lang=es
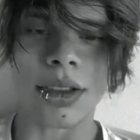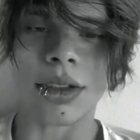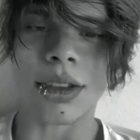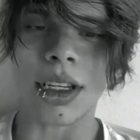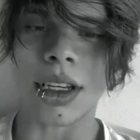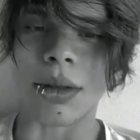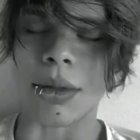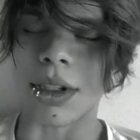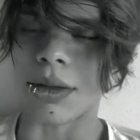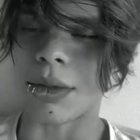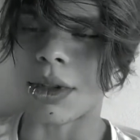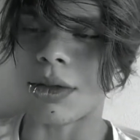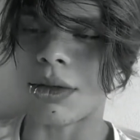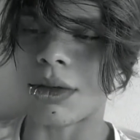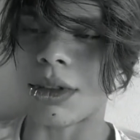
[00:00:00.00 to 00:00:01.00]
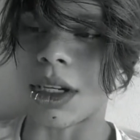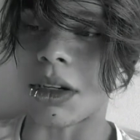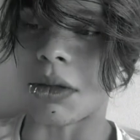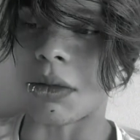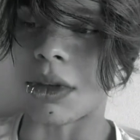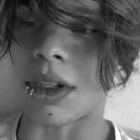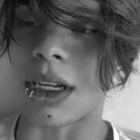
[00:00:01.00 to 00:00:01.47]
de hecho es el que más me gusta,
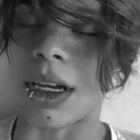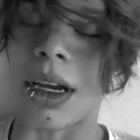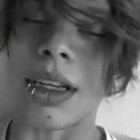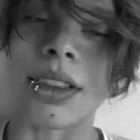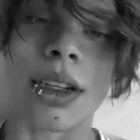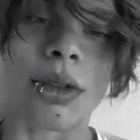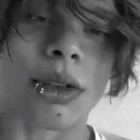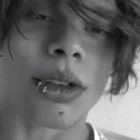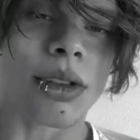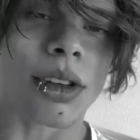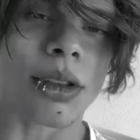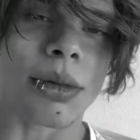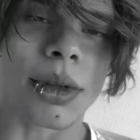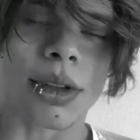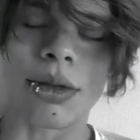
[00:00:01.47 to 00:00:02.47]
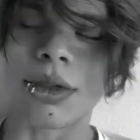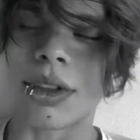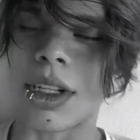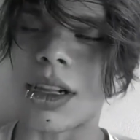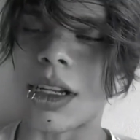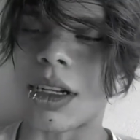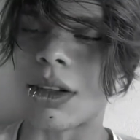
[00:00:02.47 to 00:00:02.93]
como que es el único que me
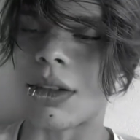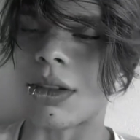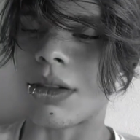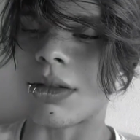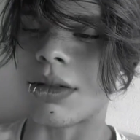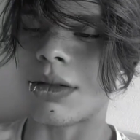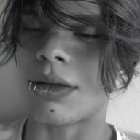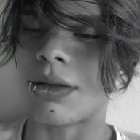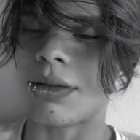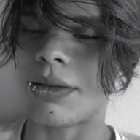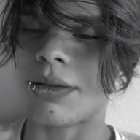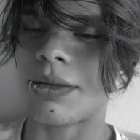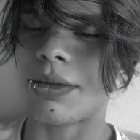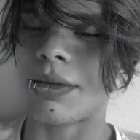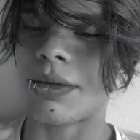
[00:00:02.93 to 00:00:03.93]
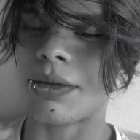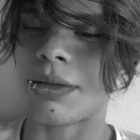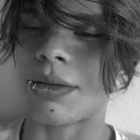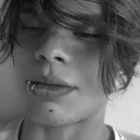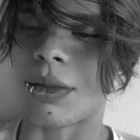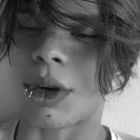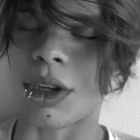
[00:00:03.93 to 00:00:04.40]
gusta, el de coco.
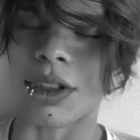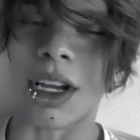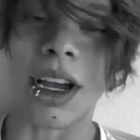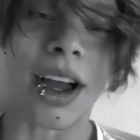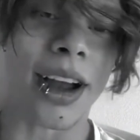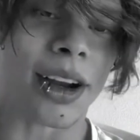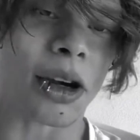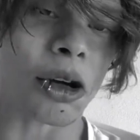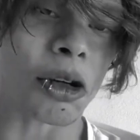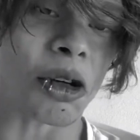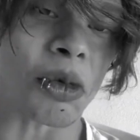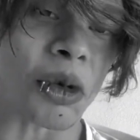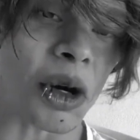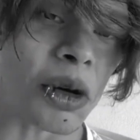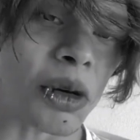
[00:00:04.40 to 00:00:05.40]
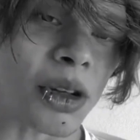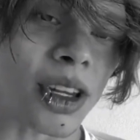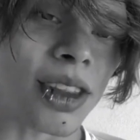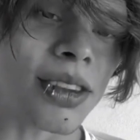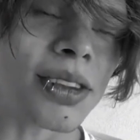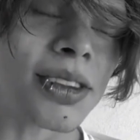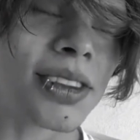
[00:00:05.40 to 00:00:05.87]
Porque sabe como a
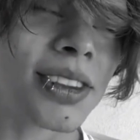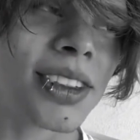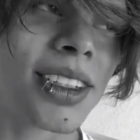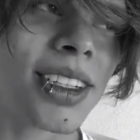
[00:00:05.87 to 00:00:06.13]
coquito.